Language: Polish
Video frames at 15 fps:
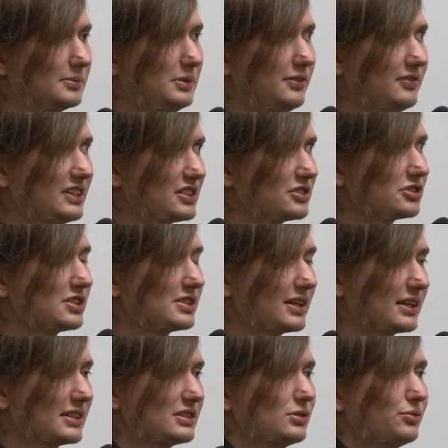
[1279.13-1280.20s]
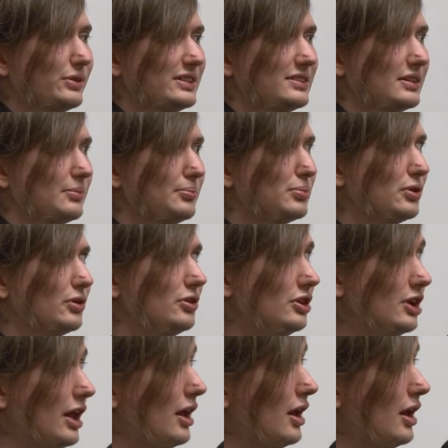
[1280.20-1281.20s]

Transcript: nie wydarzy się taka sytuacja, bo